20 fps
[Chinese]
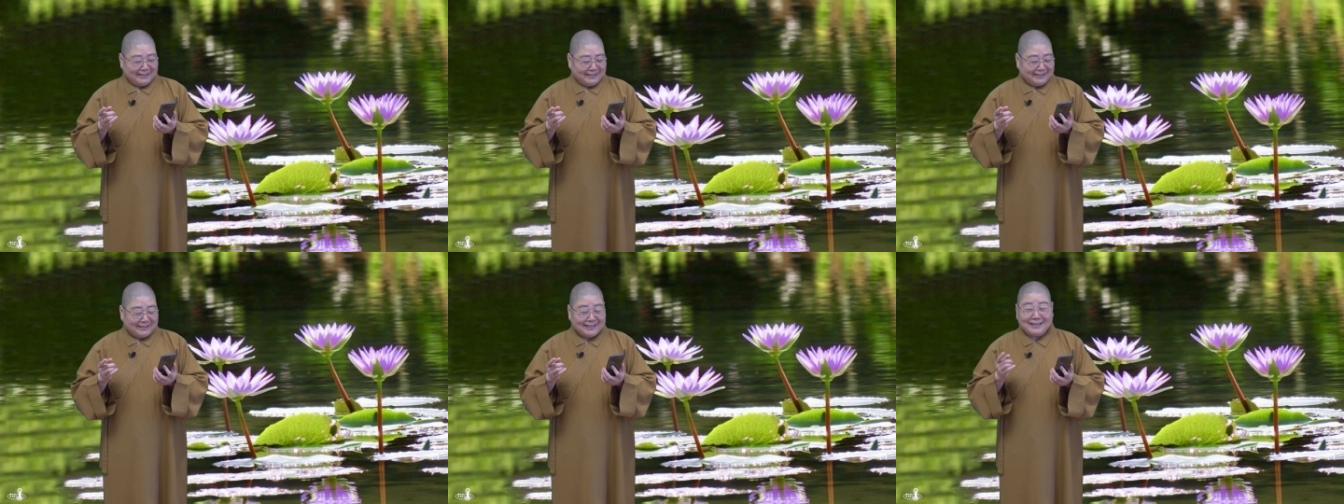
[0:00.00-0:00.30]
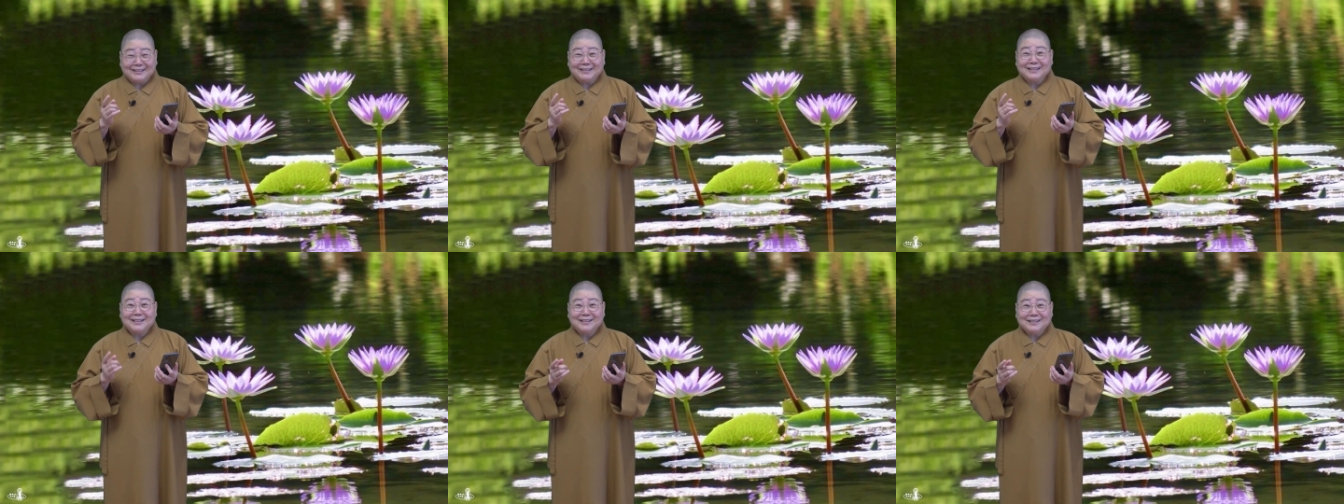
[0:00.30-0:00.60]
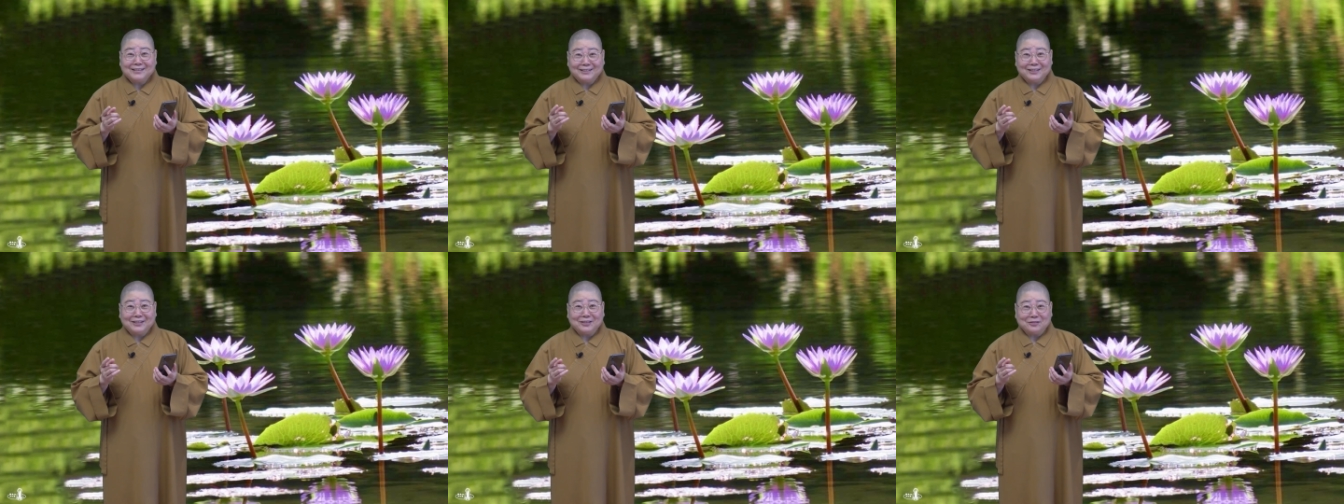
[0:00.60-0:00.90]
才第
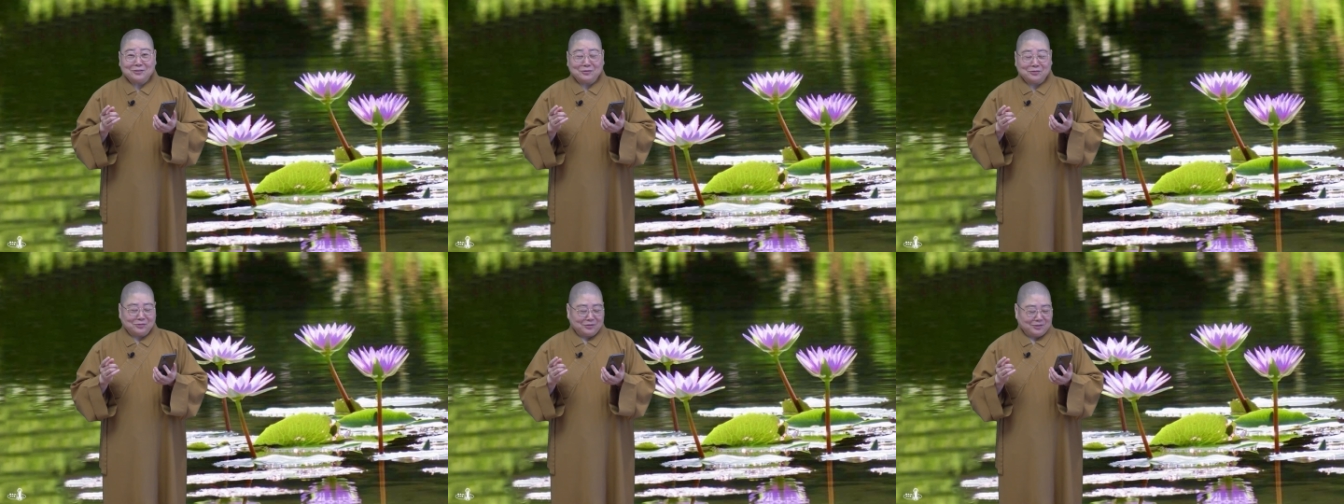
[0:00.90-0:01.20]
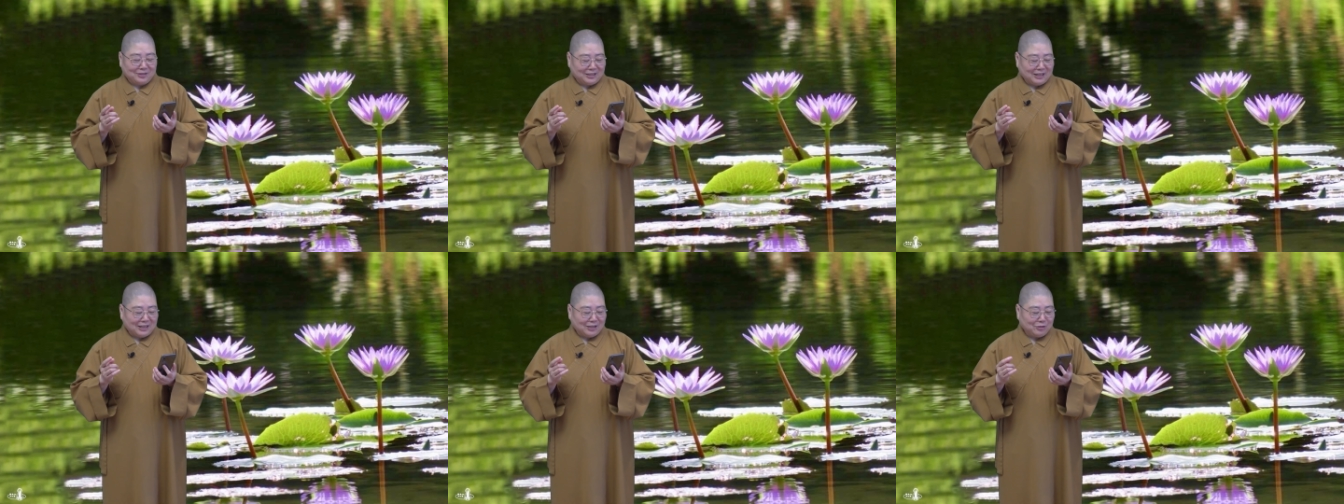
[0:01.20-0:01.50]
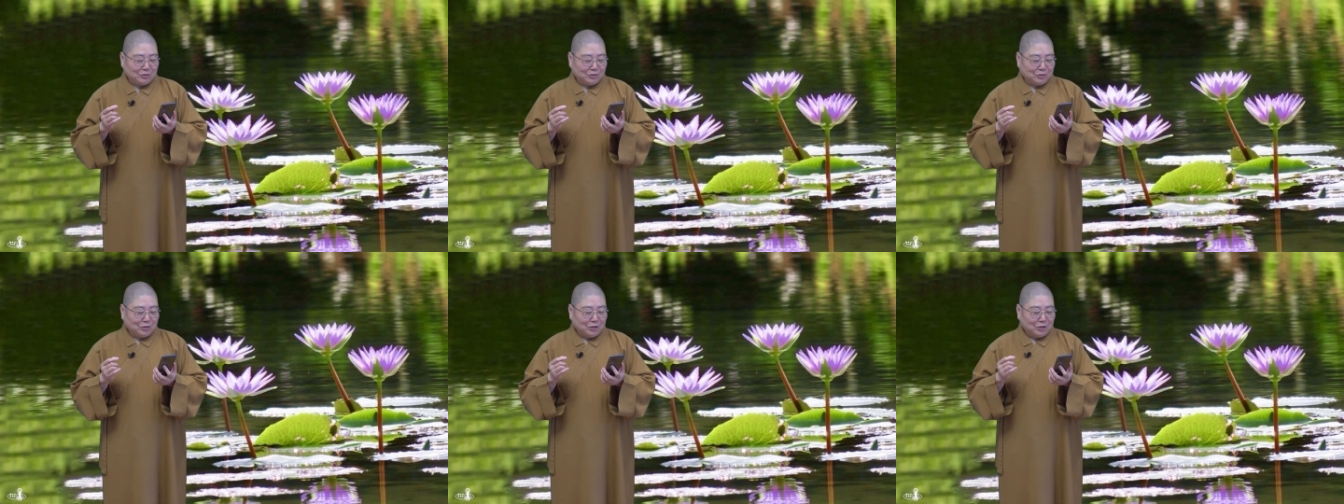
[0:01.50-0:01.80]
二天哦，他
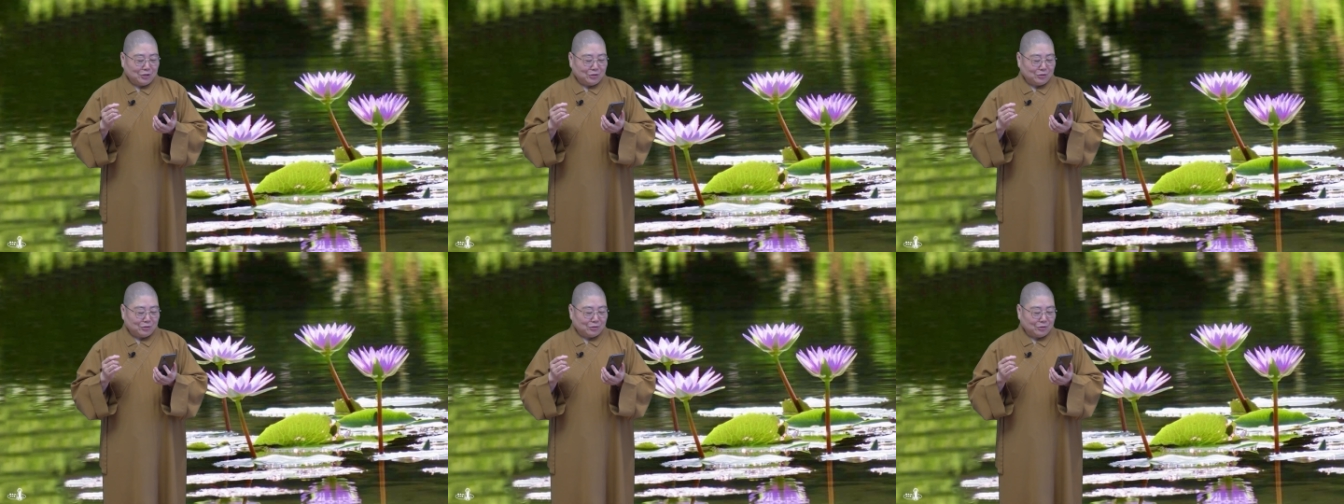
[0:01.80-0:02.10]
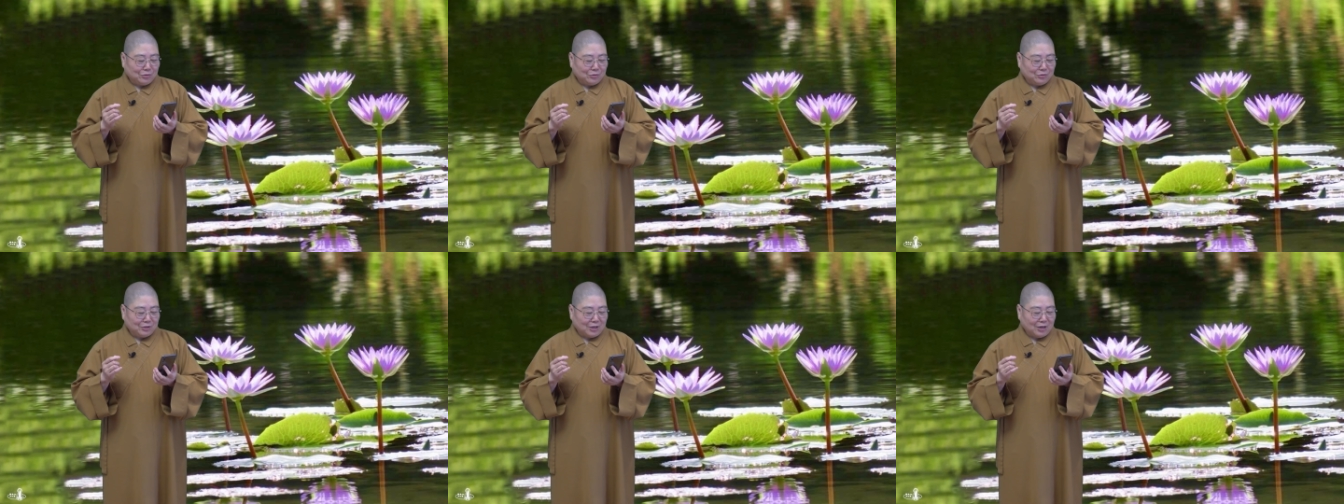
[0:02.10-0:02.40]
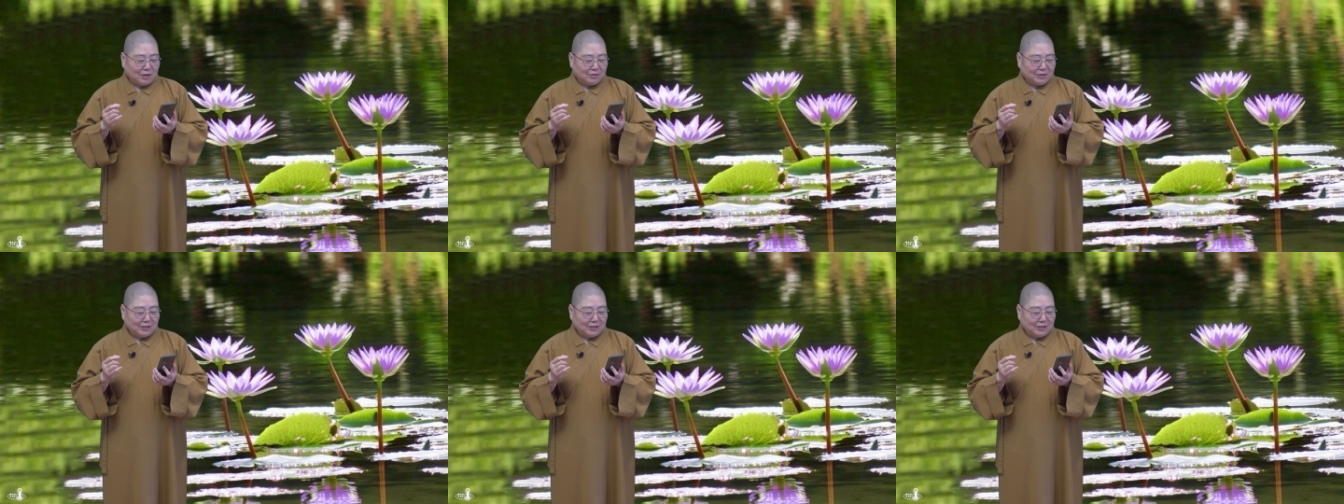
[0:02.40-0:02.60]
就收到